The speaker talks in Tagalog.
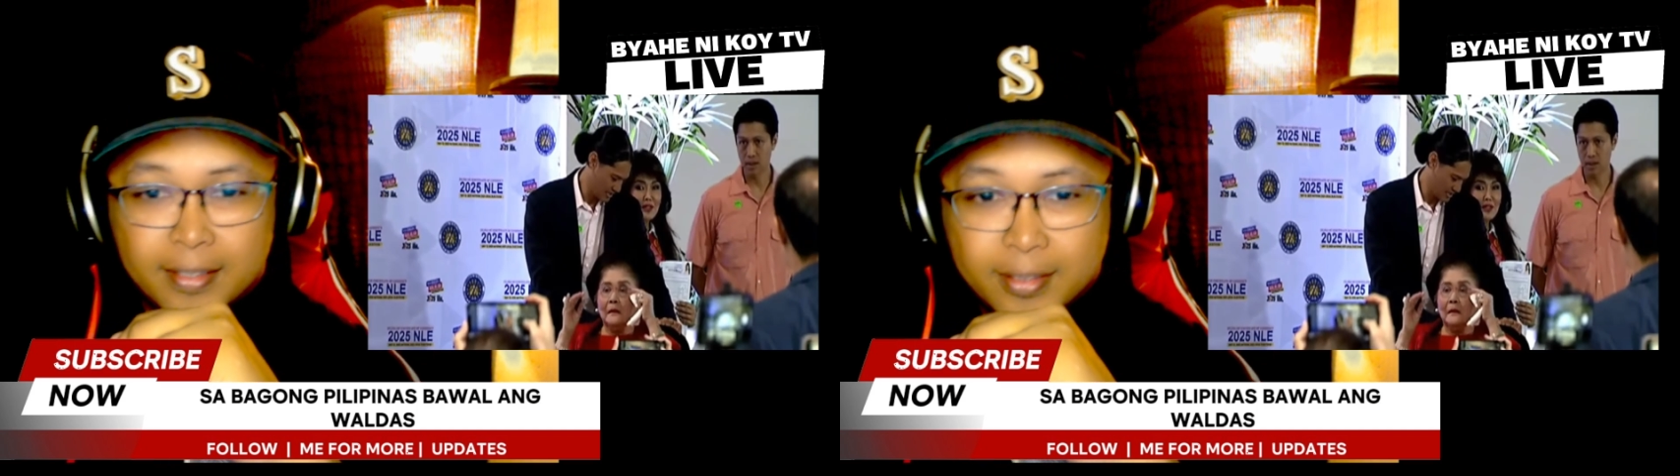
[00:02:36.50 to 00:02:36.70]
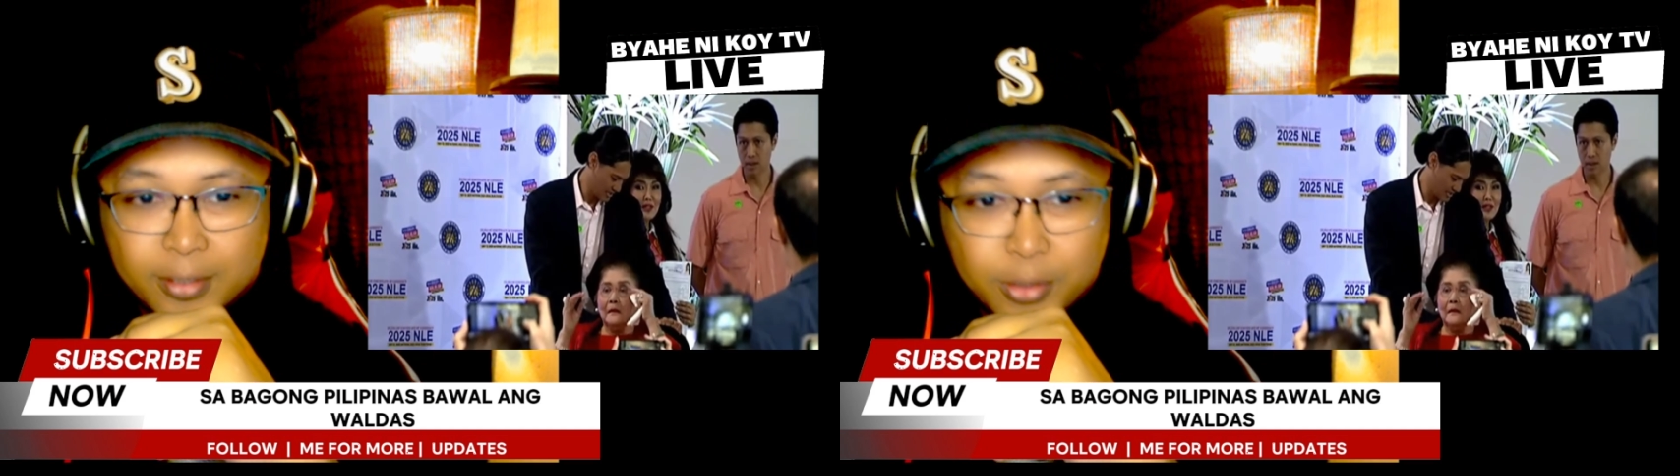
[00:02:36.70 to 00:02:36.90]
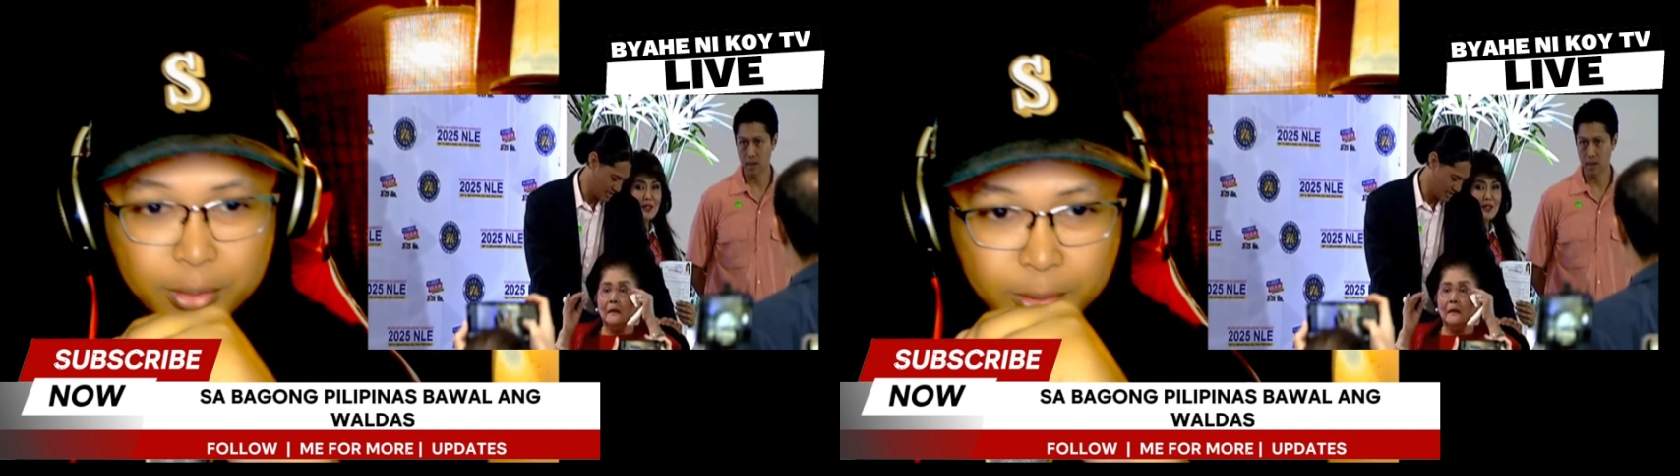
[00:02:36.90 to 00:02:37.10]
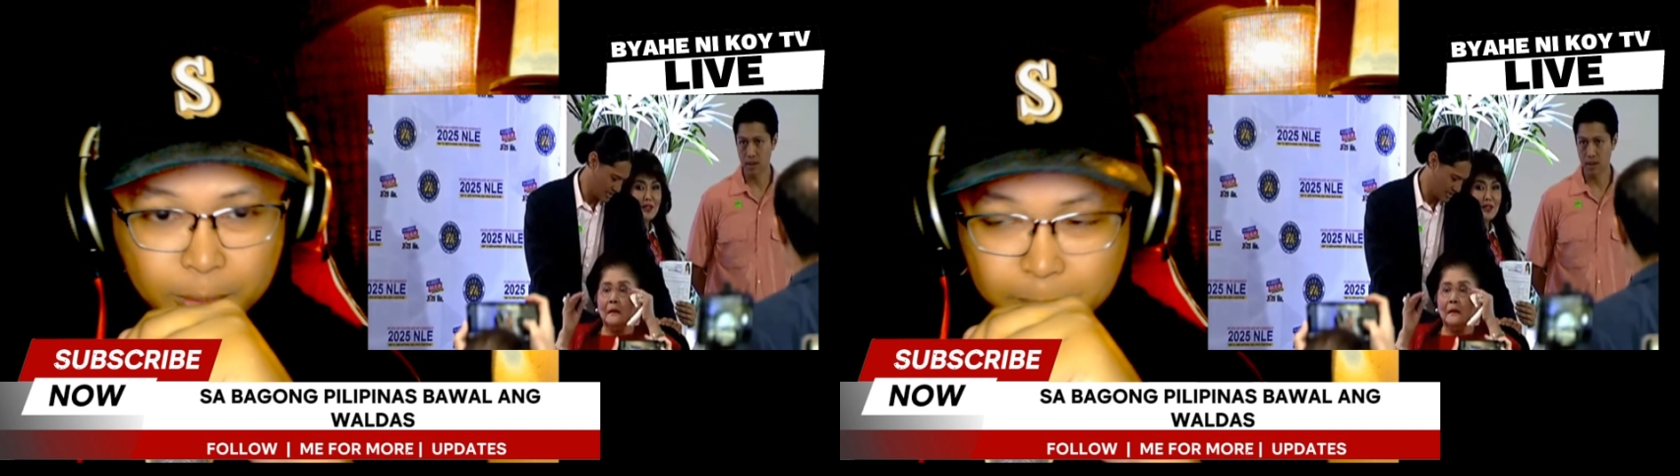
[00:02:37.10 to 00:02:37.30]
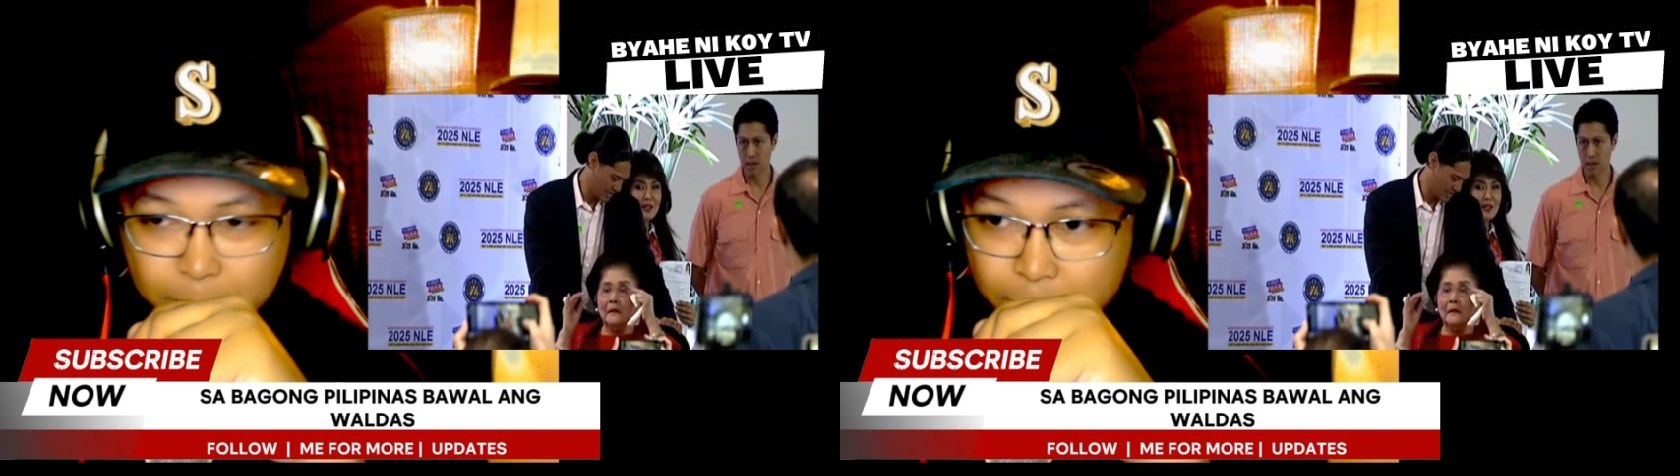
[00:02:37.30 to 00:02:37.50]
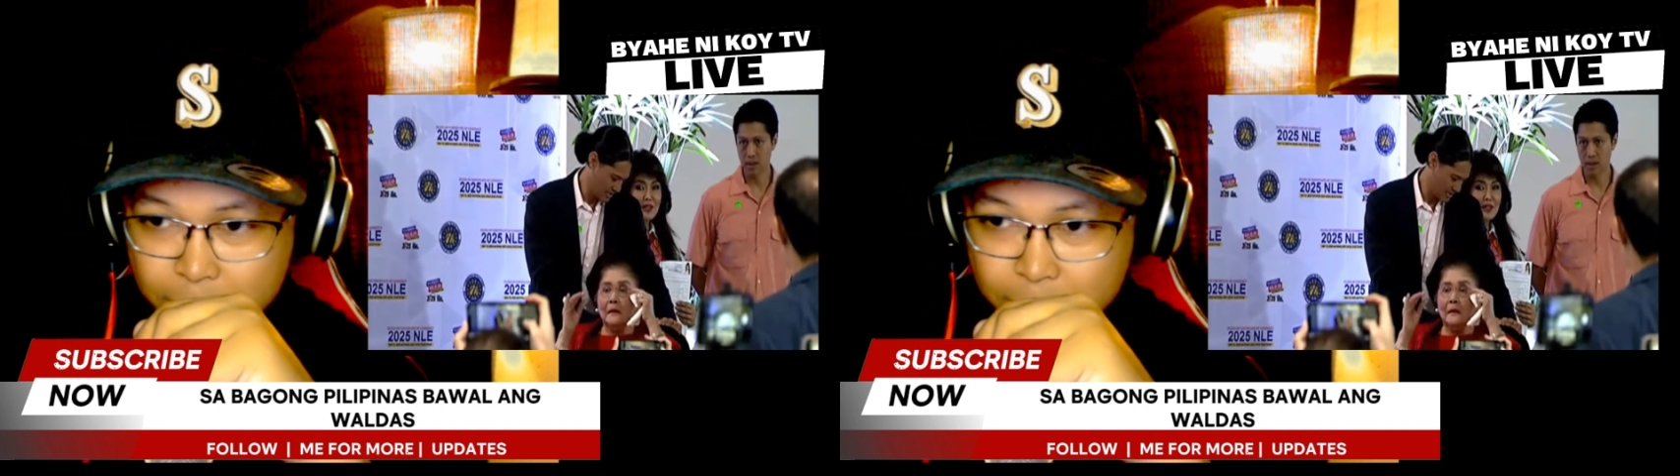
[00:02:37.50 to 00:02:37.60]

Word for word: Diyos ko po.